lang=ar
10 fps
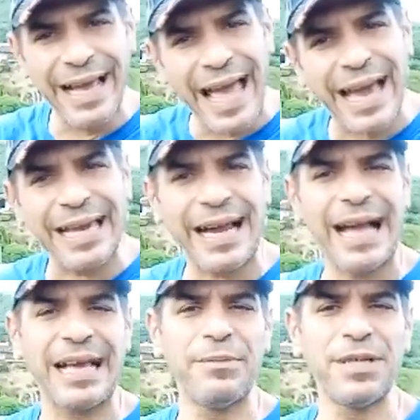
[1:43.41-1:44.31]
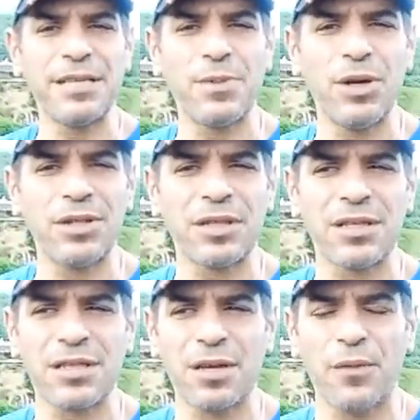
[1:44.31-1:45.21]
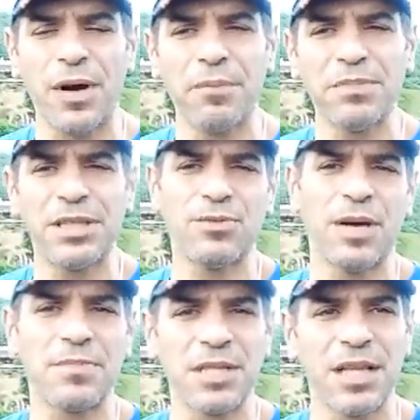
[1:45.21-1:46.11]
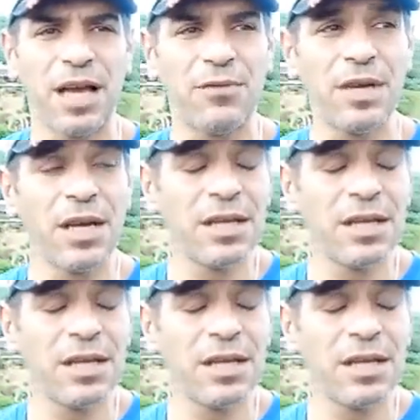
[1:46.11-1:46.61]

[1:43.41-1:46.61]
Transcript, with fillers: اخر حاجه بالنسبه له يقدر يصرفها 250000